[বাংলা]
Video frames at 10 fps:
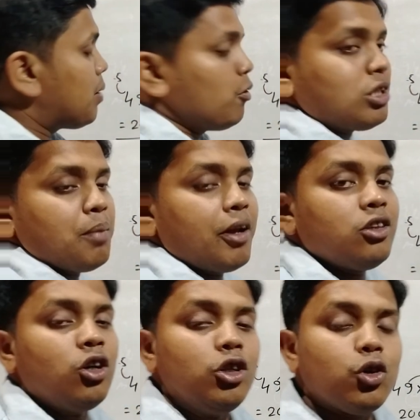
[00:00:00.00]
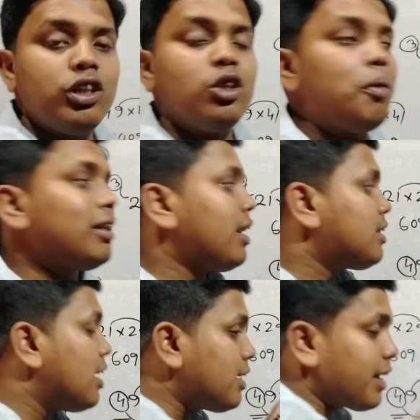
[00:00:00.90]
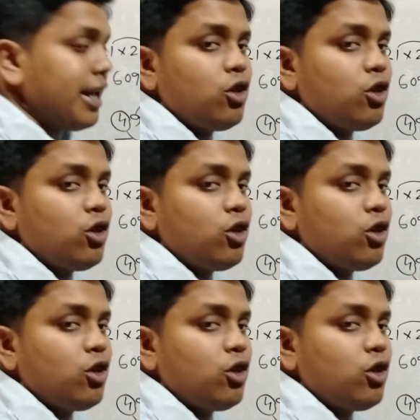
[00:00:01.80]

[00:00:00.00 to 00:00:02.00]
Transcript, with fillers: তোমরা বুঝতে পেরেছ যদি তোমাদের সেই